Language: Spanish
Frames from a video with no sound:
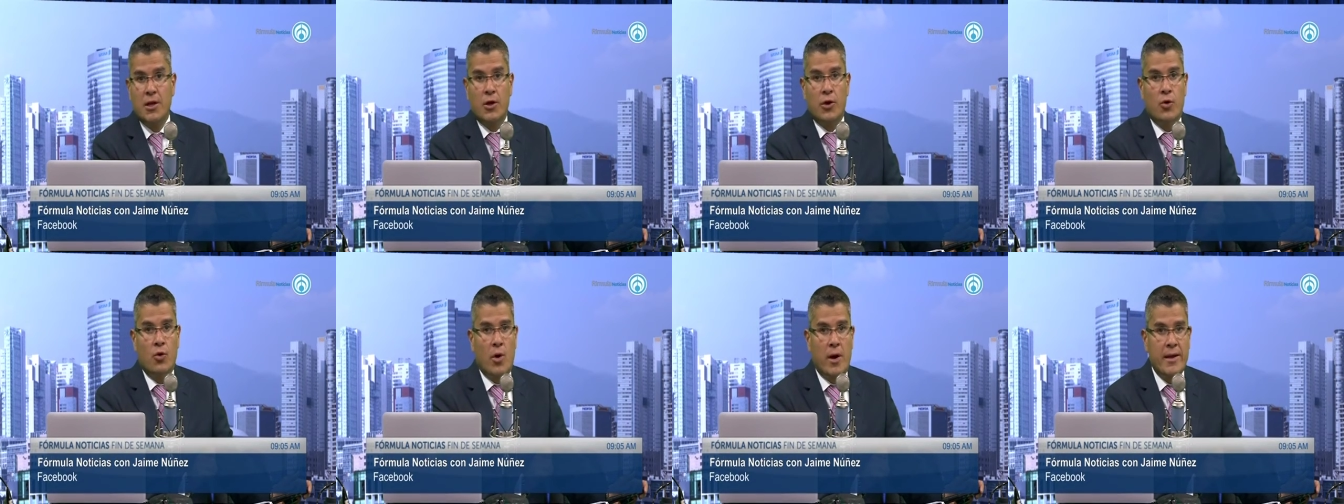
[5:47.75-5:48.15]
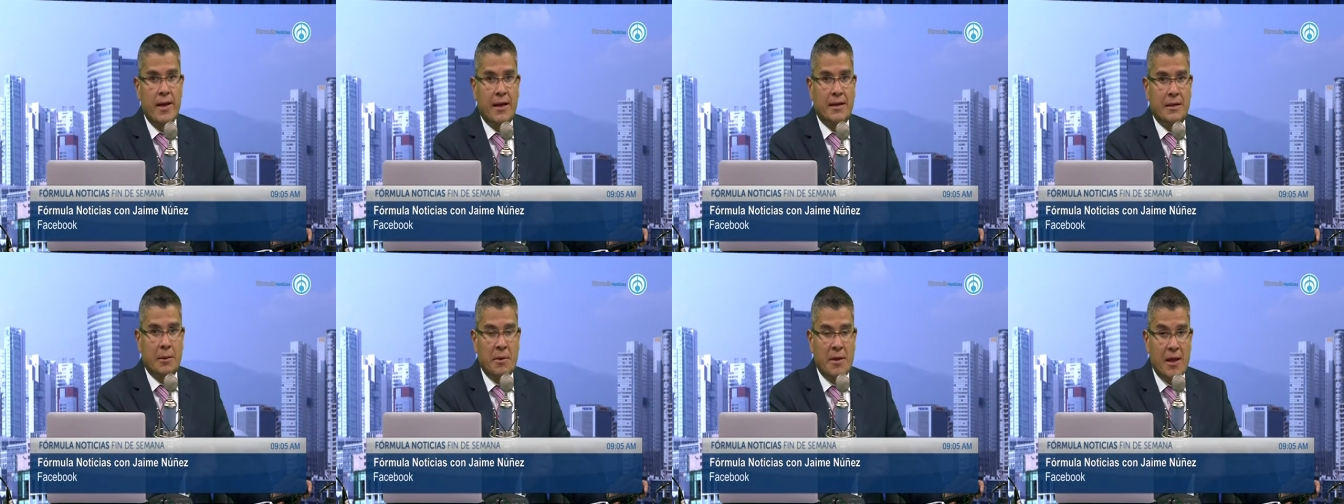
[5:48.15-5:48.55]
no hay
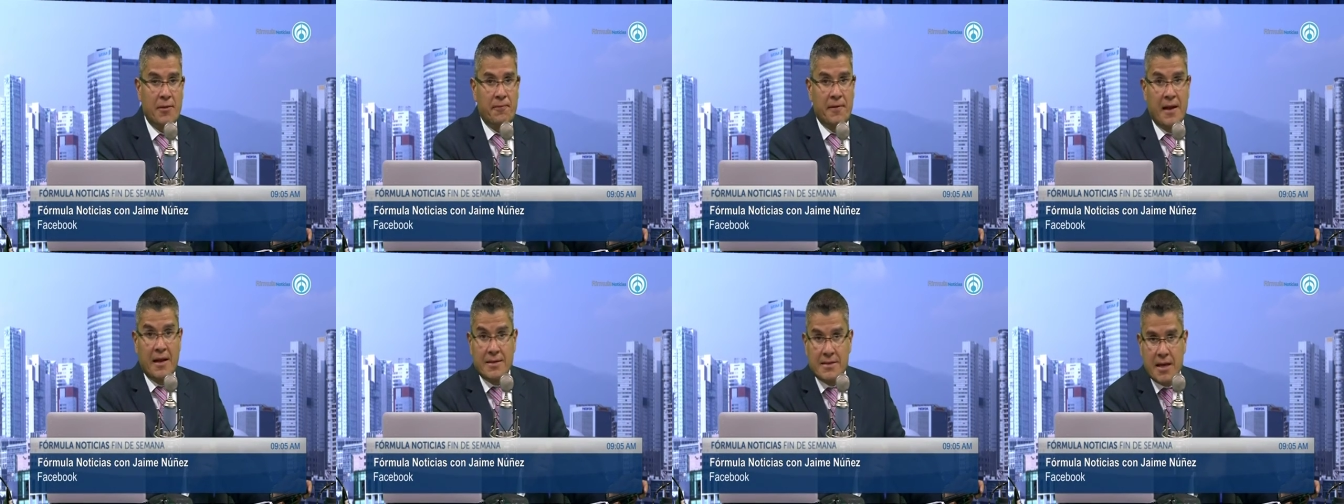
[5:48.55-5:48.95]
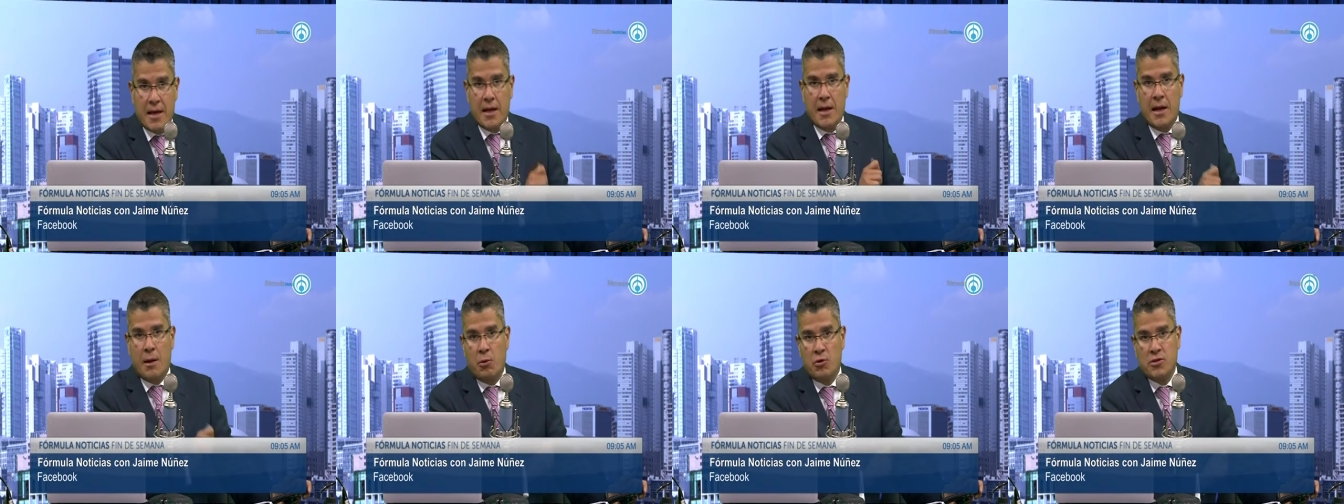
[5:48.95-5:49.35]
actividad
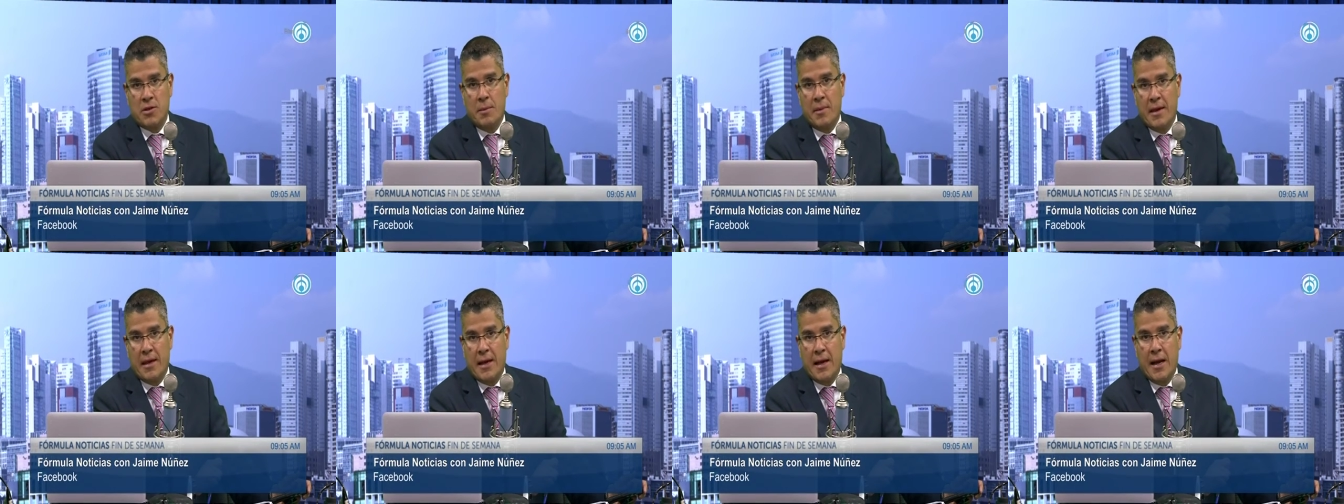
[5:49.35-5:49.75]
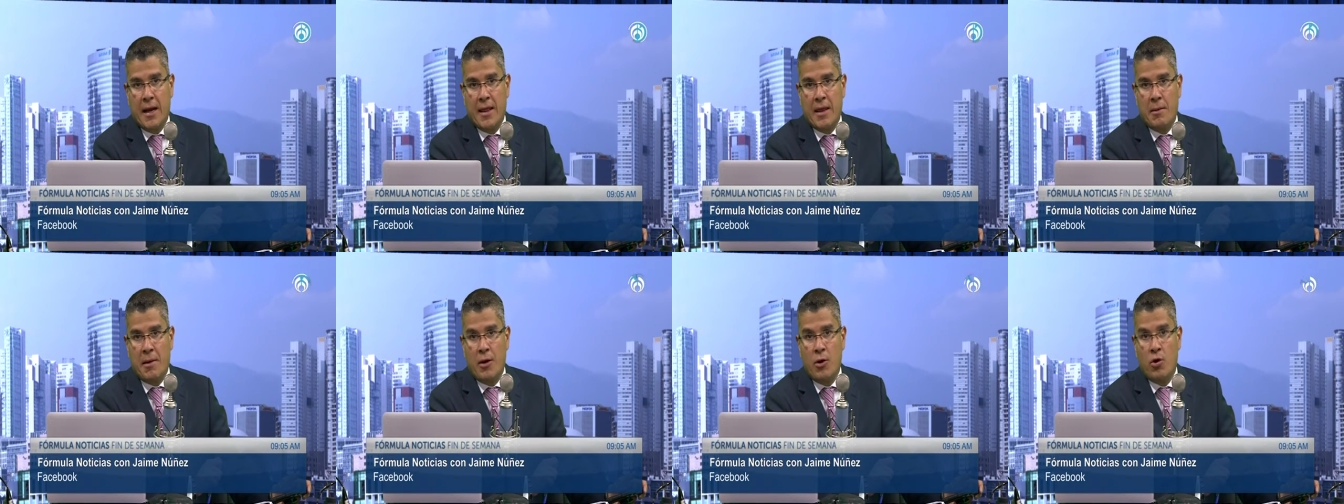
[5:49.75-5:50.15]
financiera en la Bolsa
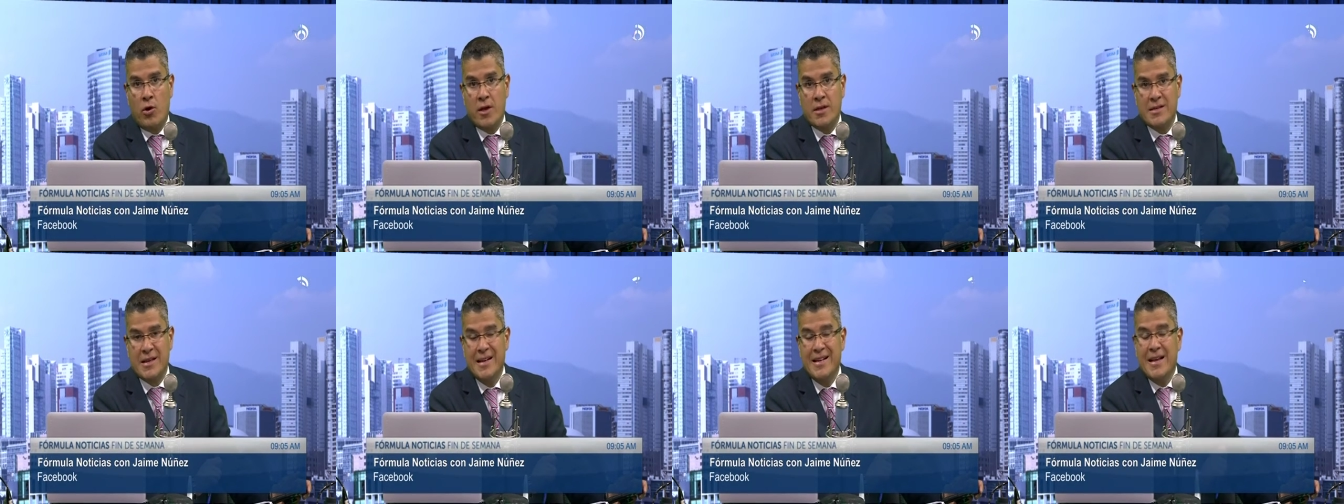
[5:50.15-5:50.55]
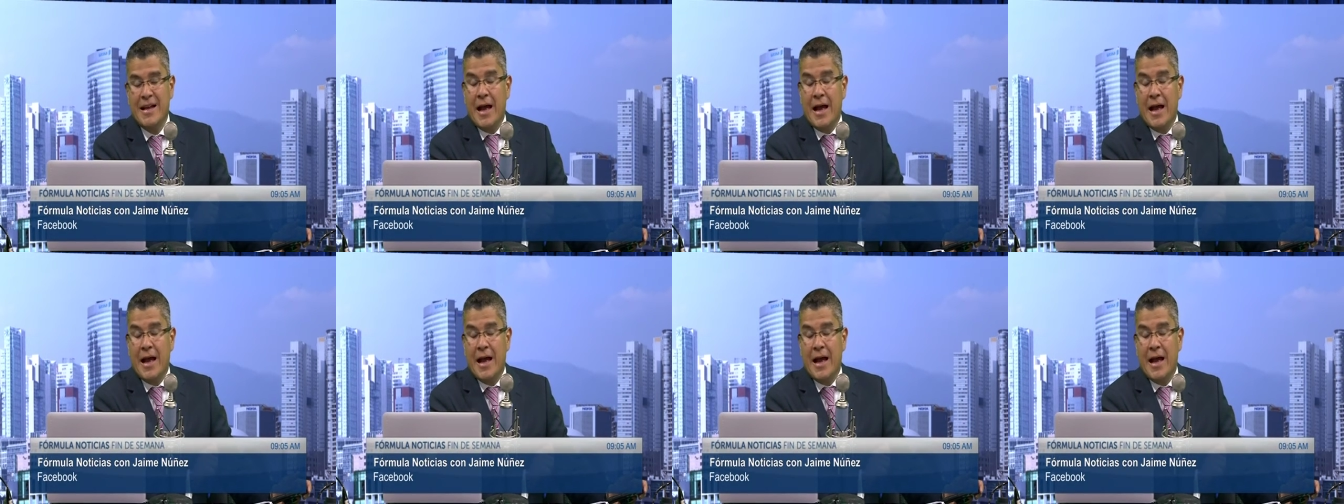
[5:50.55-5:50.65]
Mexicana de Valores.